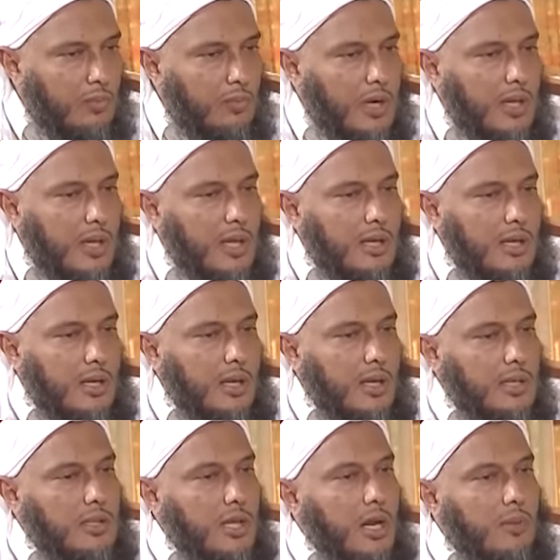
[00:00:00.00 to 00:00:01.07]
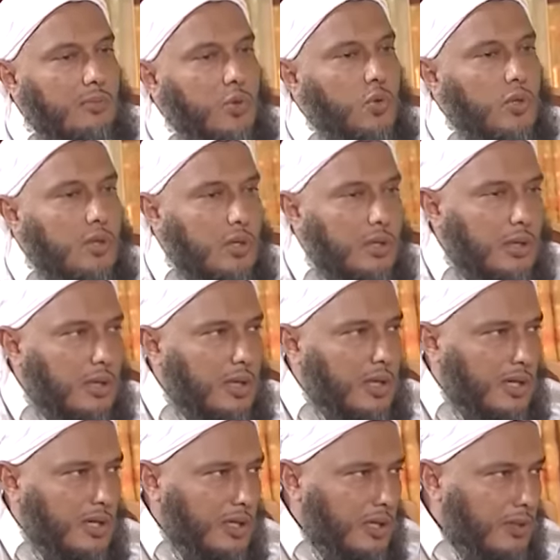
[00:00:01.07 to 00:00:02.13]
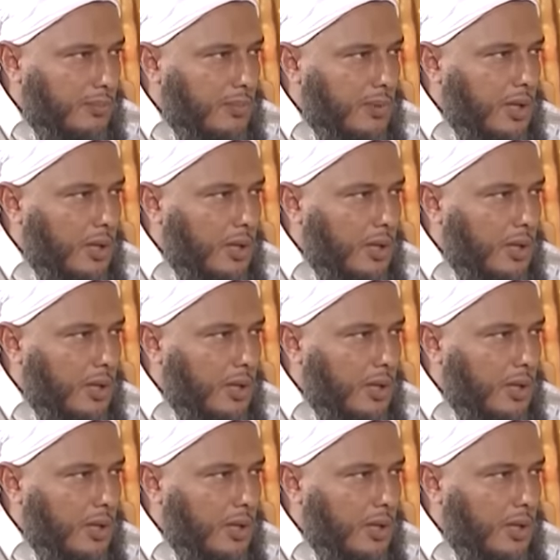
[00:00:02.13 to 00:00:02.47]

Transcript: وكذلك احترام كل أهل العلم